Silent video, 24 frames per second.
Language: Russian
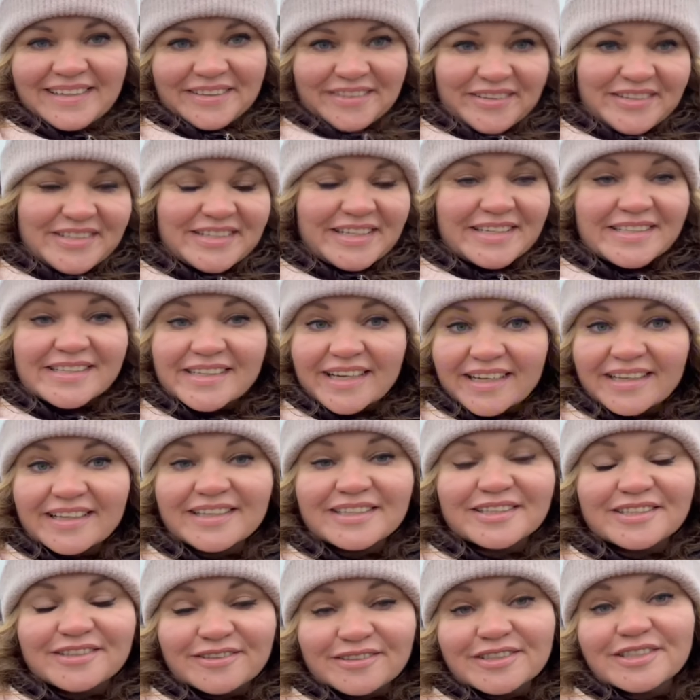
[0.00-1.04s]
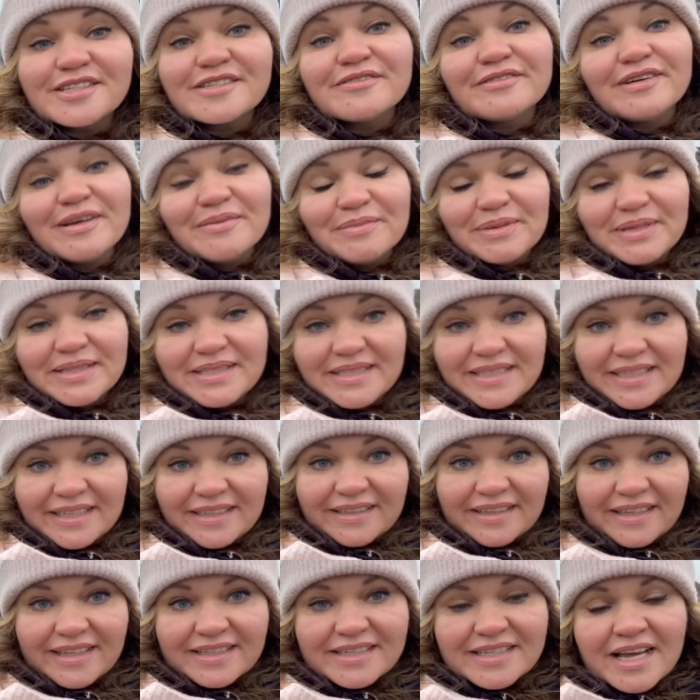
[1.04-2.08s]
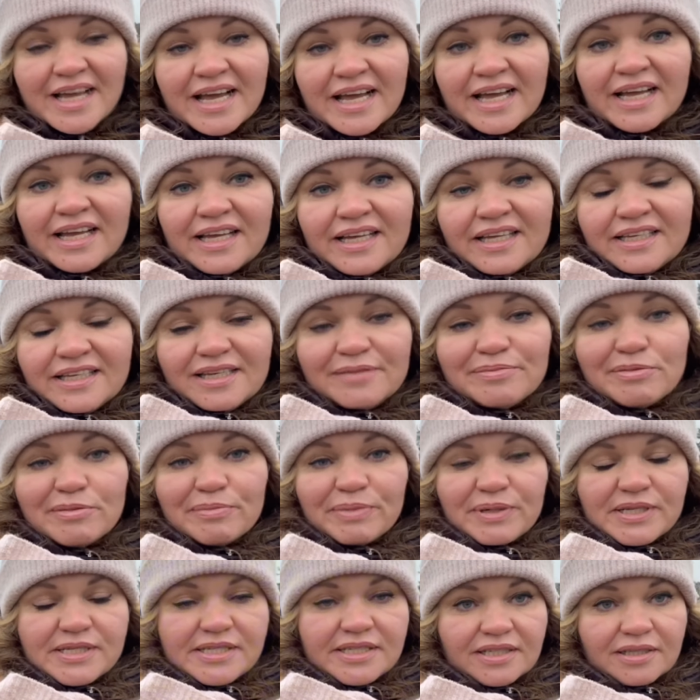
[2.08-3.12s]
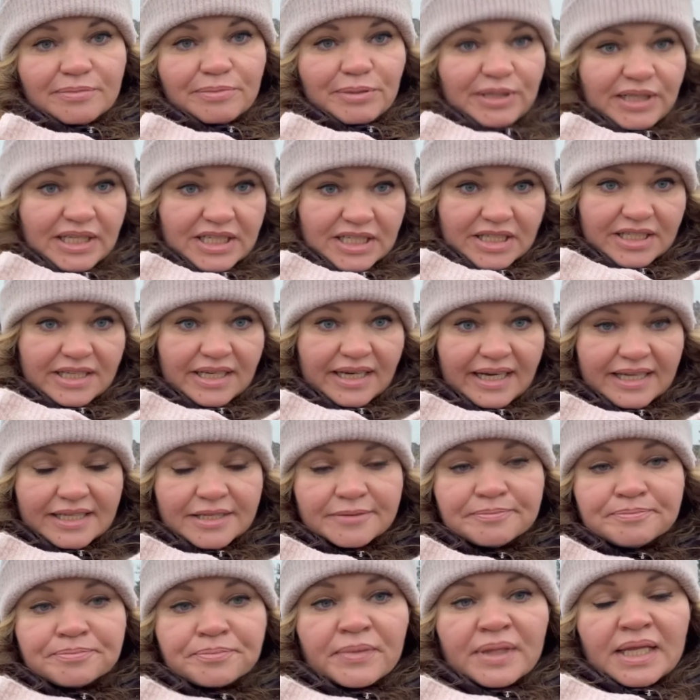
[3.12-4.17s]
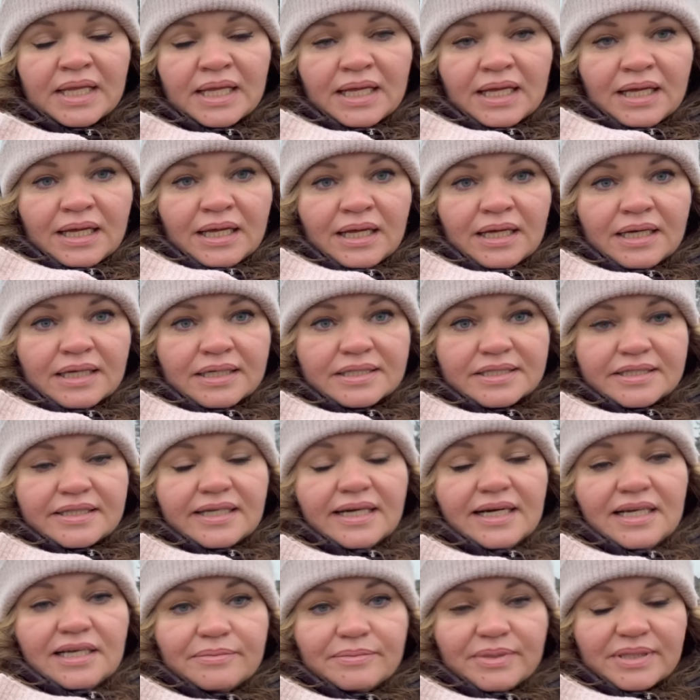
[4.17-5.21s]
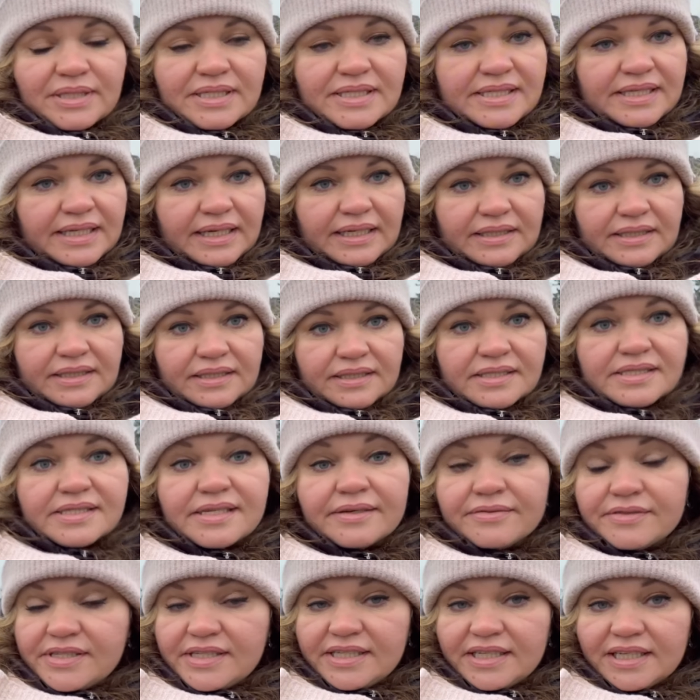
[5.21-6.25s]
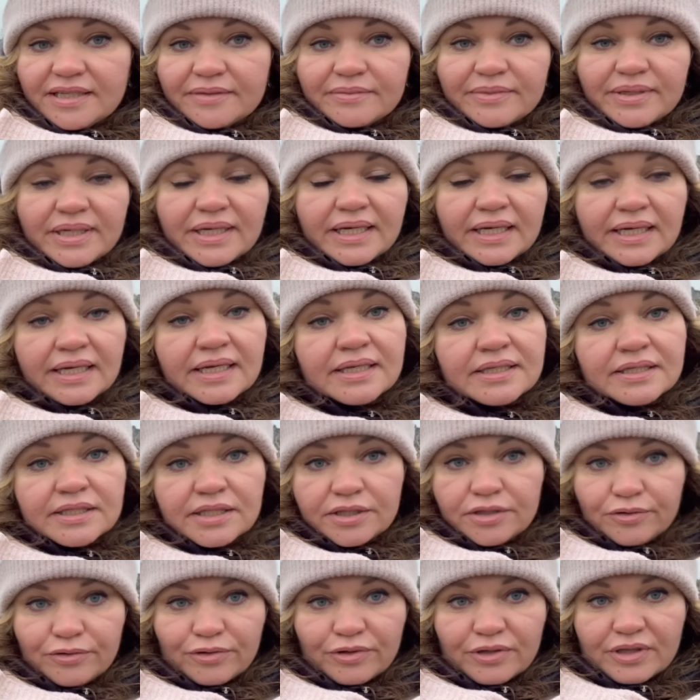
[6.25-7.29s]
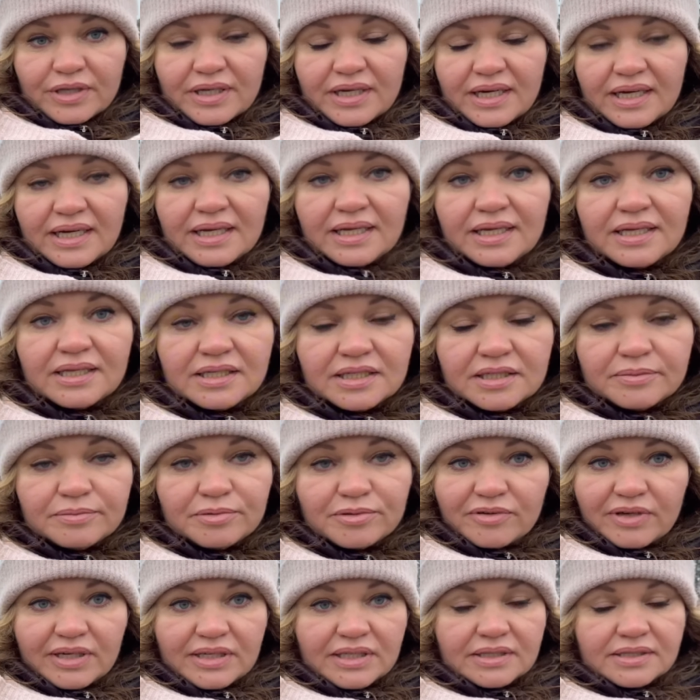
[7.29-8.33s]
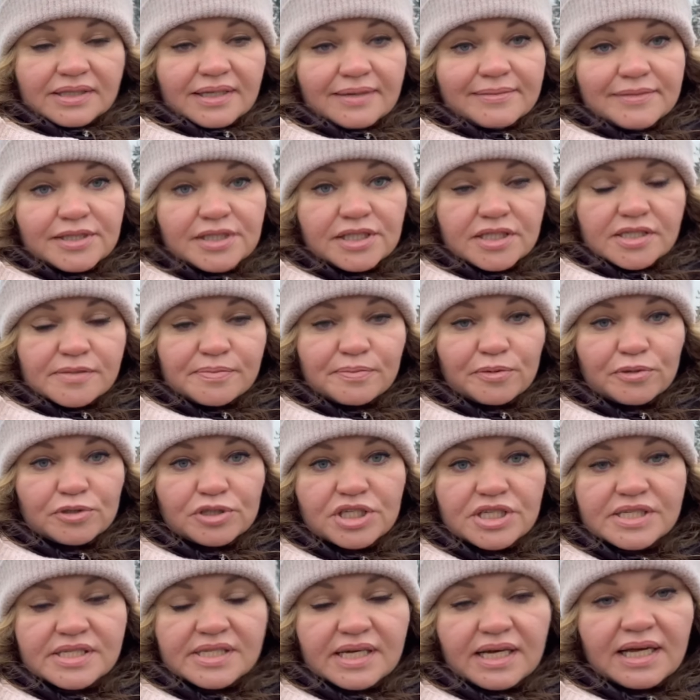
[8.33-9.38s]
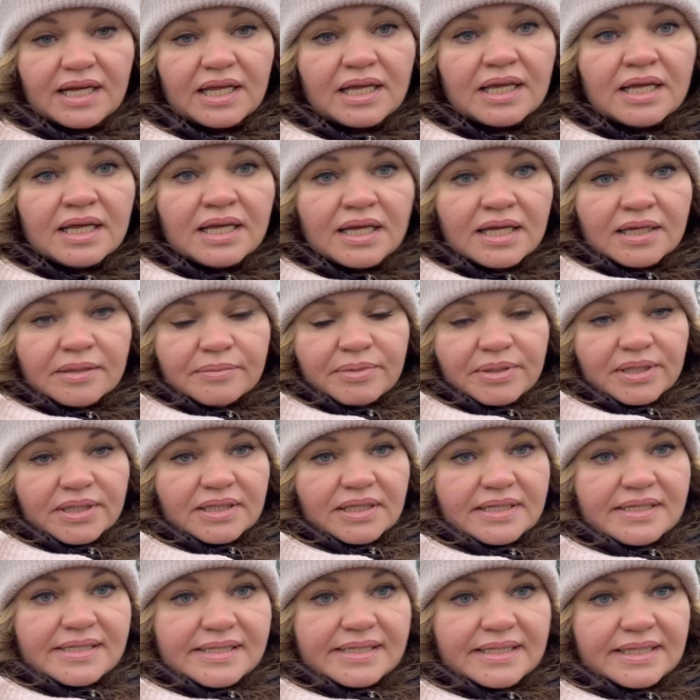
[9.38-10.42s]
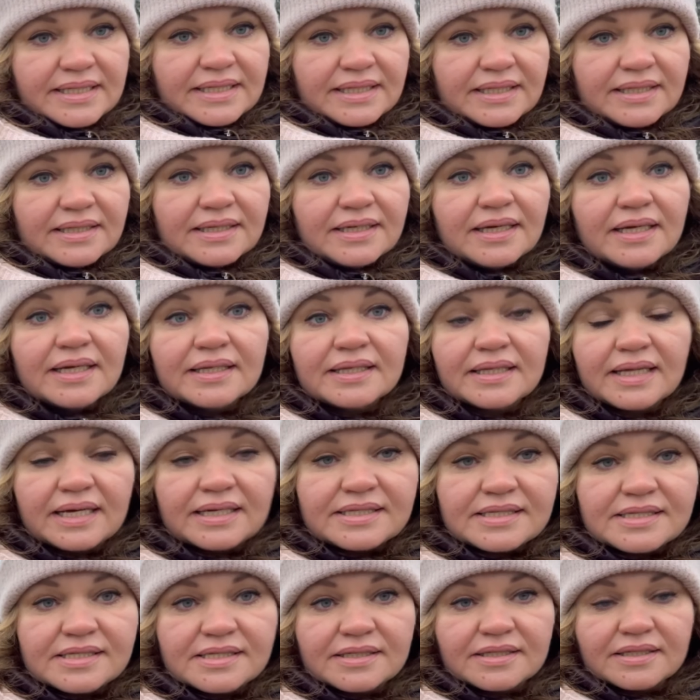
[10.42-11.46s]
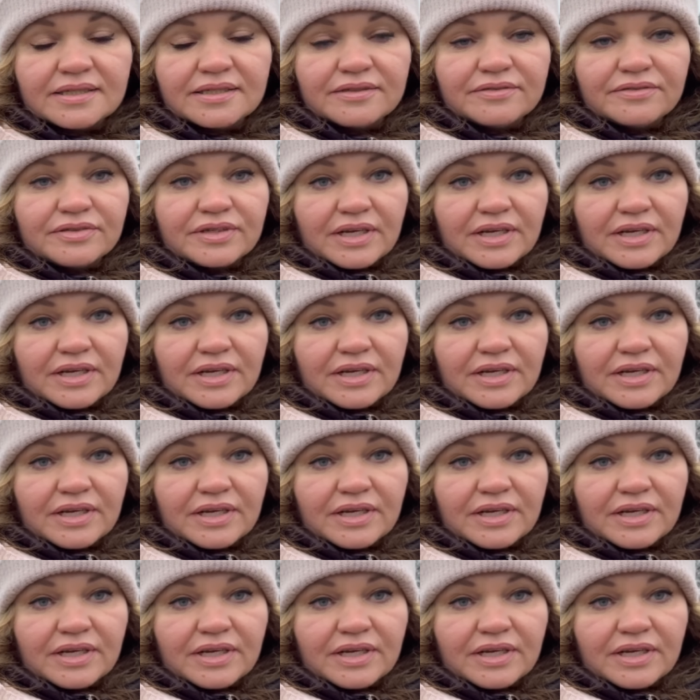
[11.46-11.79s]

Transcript: но сказала, что же с вами делать, и попросила подождать. Ждали мы, кстати, совсем недолго. И буквально там через полчаса пригласили нас э, в